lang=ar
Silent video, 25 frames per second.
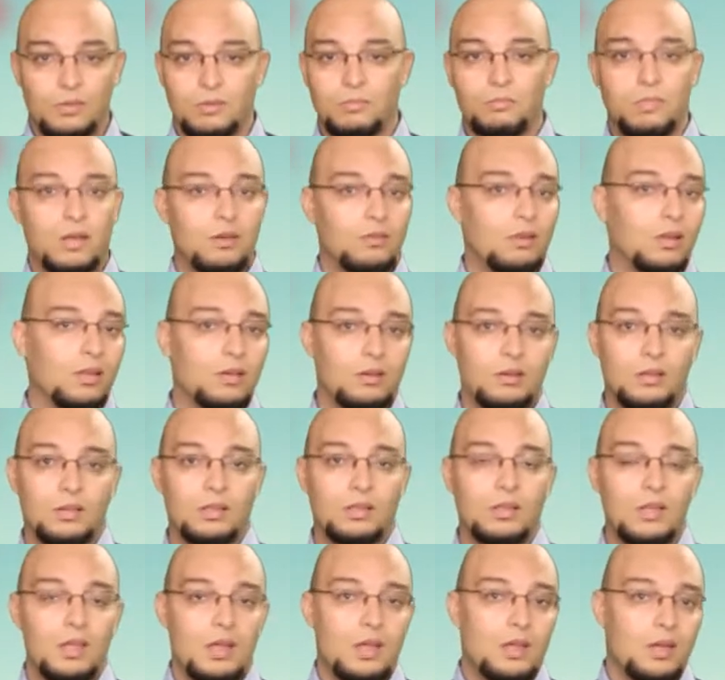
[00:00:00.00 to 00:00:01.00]

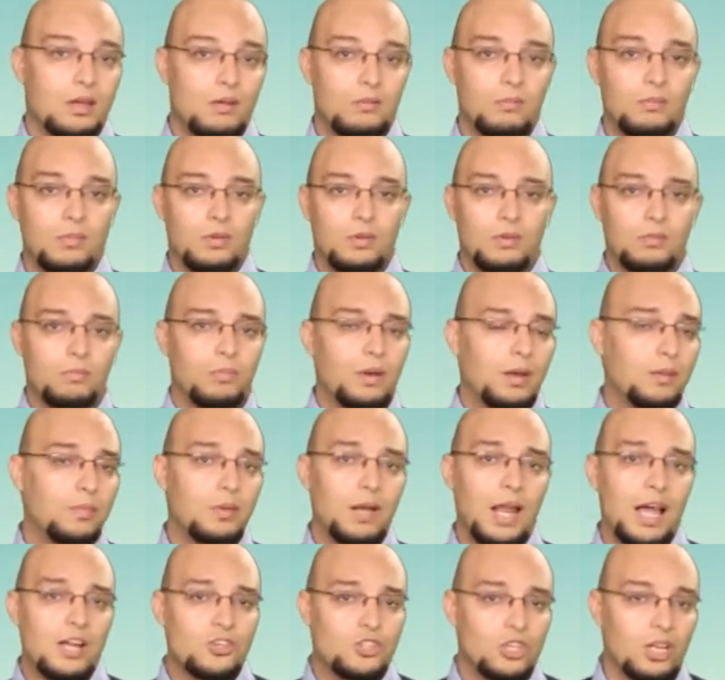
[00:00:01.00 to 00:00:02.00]
بال
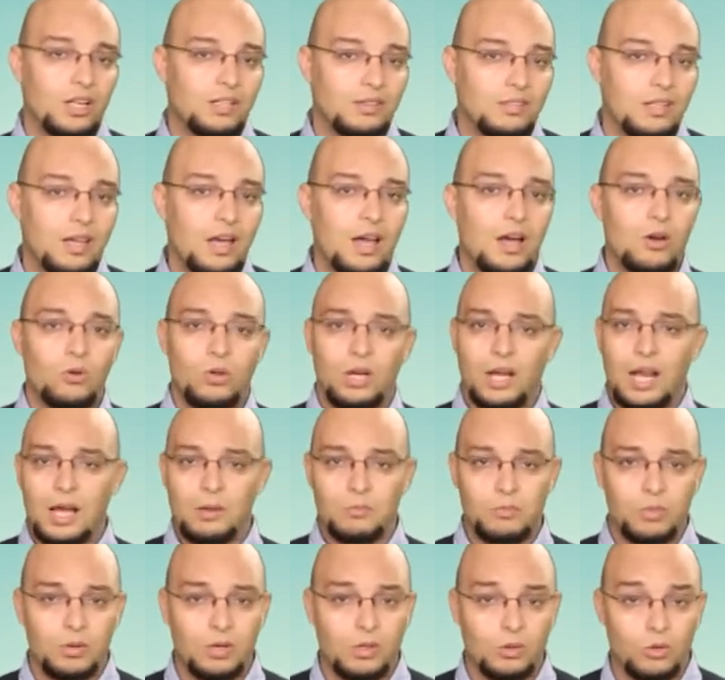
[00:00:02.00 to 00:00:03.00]
بالعجله تاعه ولا
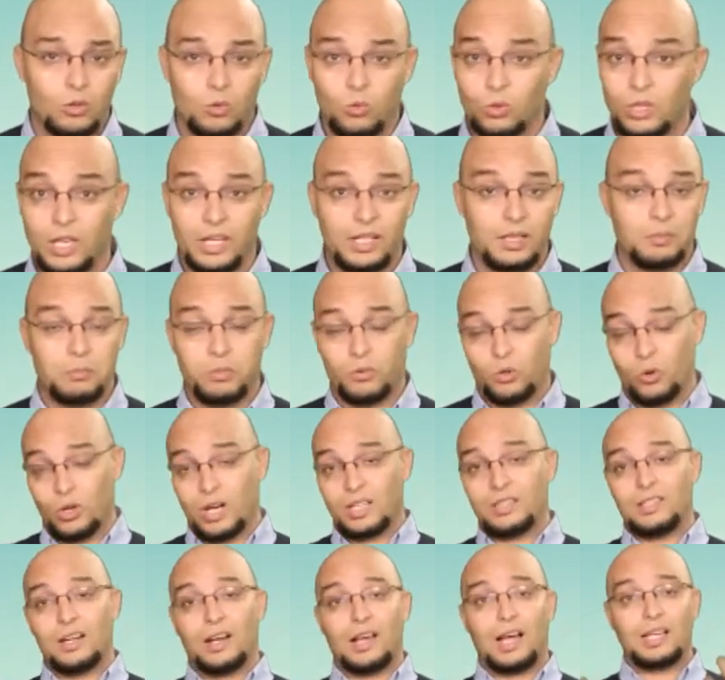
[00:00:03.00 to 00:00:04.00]
يلعب ولا
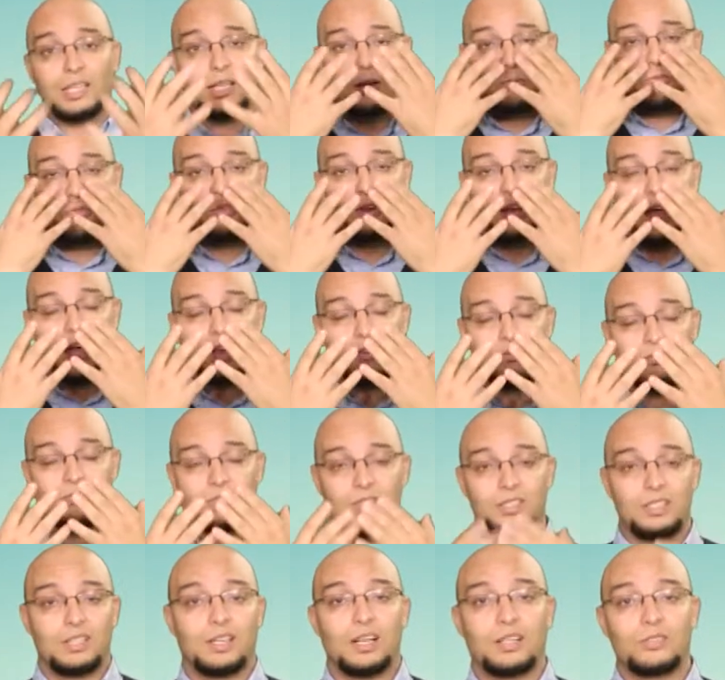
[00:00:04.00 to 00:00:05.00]
بكره القدم في الانف
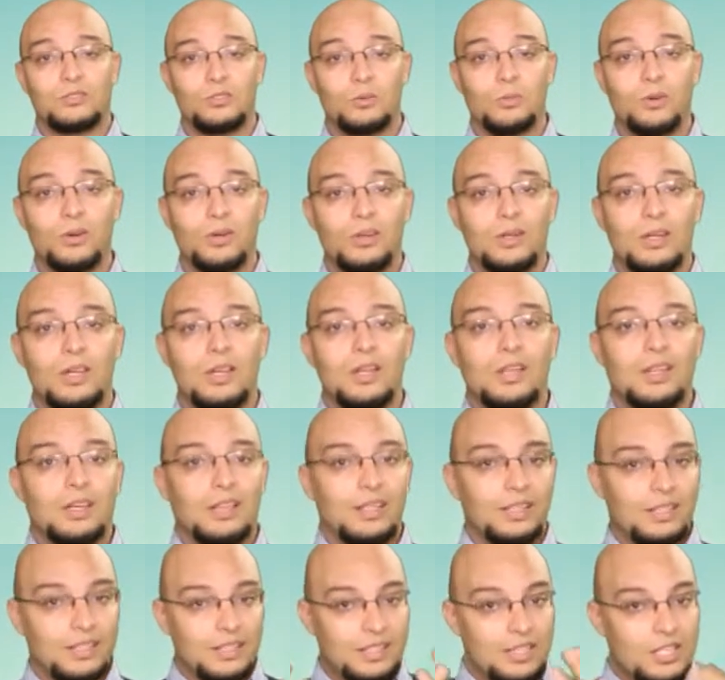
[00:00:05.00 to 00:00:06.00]
ديريكتومون
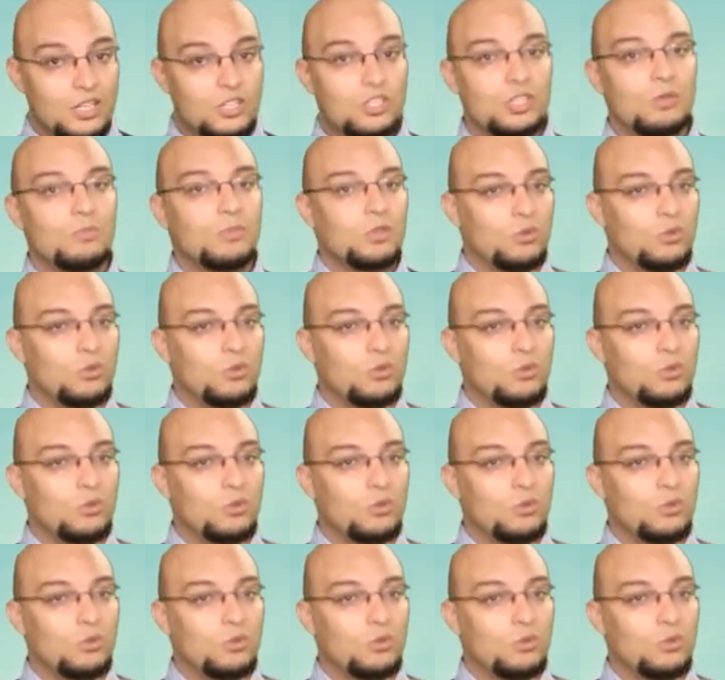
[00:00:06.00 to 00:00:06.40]
تنجم